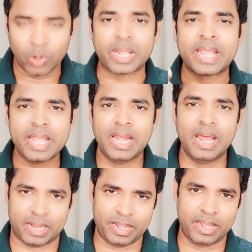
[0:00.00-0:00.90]
ஒரு
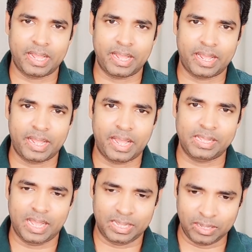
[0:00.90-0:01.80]
ஹீலர்
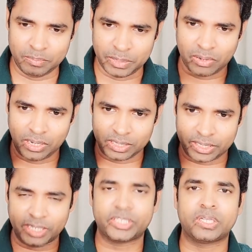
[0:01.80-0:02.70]
அதாவது மற்றவங்களுக்கு
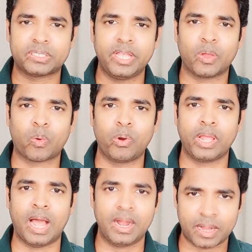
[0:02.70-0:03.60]
சிகிச்சை செய்யக்கூடிய
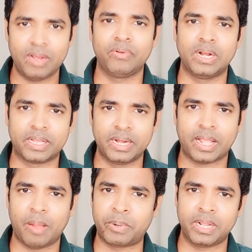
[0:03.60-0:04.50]
ஆற்றல் இவங்களுக்கு
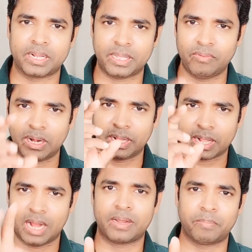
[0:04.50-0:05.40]
இருக்குது அப்படிங்கிறது இவங்களுக்கு
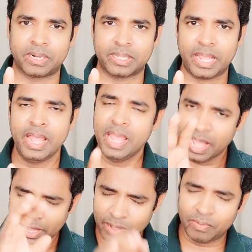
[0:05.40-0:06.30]
காட்டப்படுது
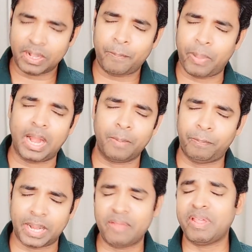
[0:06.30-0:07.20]
இவங்க பல
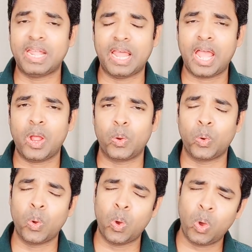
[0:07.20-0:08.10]
பிறவியில்
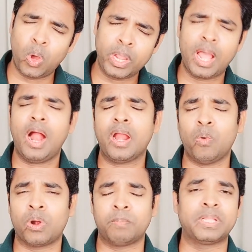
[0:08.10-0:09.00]
நோயான
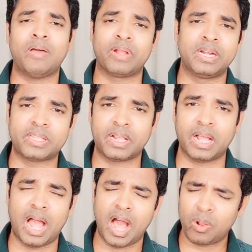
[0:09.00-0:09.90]
உடம்பு தான் அவங்க
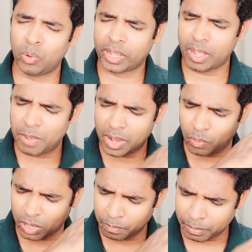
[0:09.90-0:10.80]
எடுத்திருக்காங்க ஆரோக்கியமான
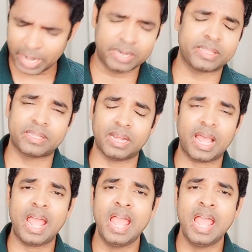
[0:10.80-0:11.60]
உடம்பே எடுத்ததில்லை